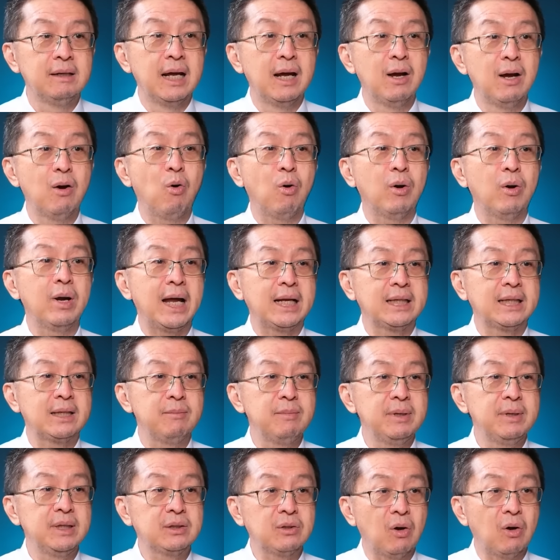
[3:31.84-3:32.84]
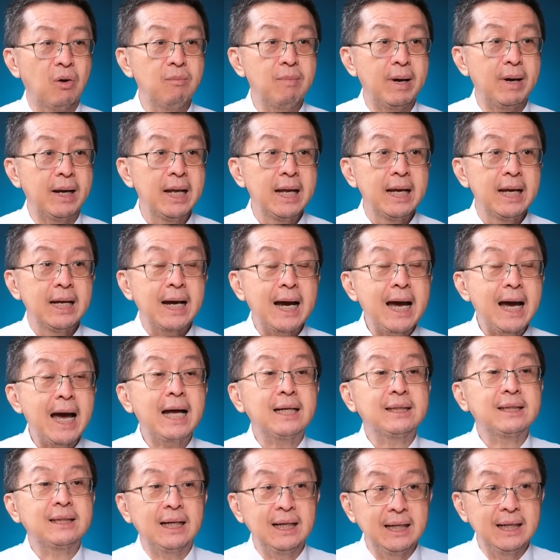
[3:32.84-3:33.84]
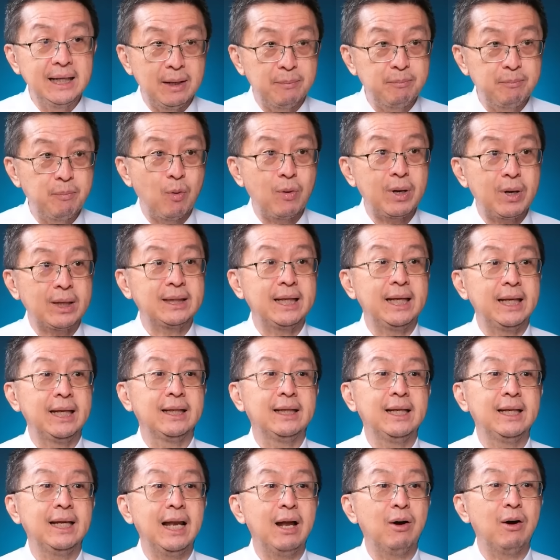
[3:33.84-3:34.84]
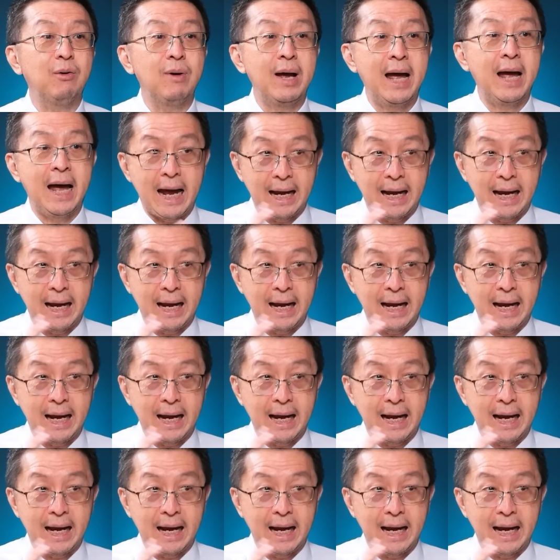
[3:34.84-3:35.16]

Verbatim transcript: หนึ่งคนอาจจะมีสองบาทค่าเฉลี่ยปกติที่เรา